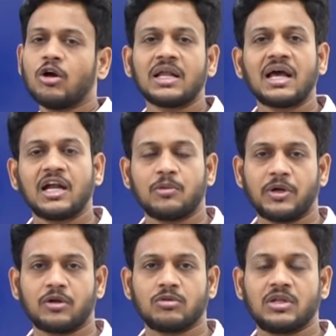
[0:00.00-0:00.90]
ఒక టార్గెట్
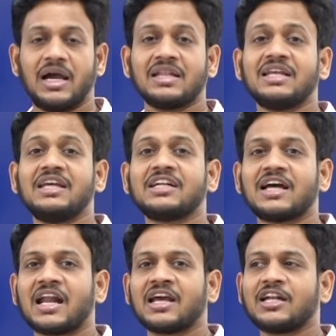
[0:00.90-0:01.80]
పెట్టుకుంది అయితే ఈ
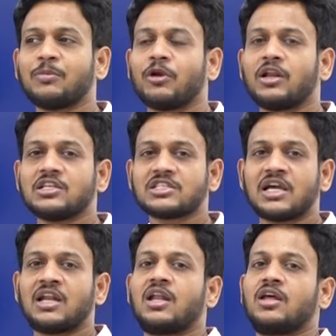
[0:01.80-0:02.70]
టార్గెట్ ఇప్పుడు రీచ్
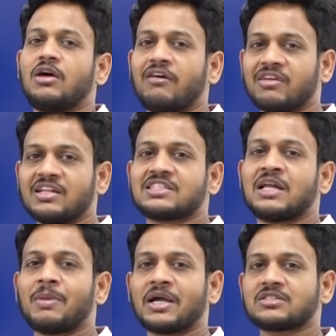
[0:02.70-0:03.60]
అయ్యలేదు
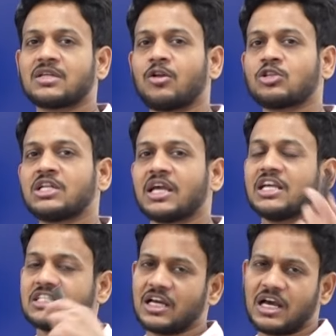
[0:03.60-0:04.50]
ఆఫ్ఘనిస్తాన్ పాకిస్తాన్లో వచ్చిన
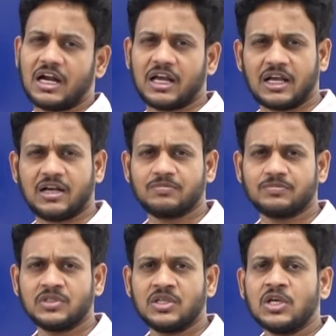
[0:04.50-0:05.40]
కేసుల కారణంగా
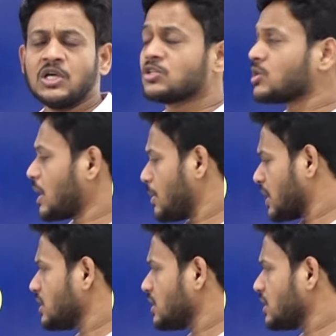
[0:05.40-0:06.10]
సో కాబట్టి